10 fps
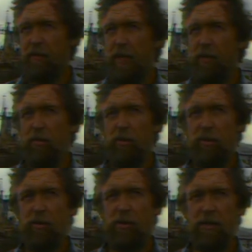я думаю,
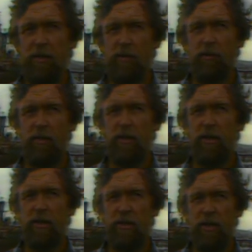что где-то года
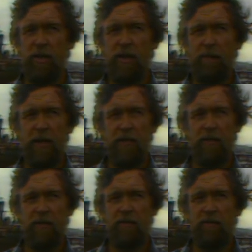через
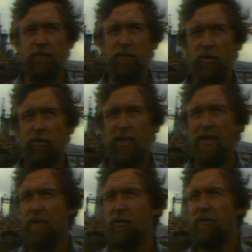4-5 э, в воду
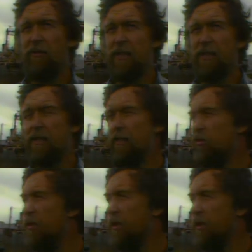нельзя будет входить здесь уже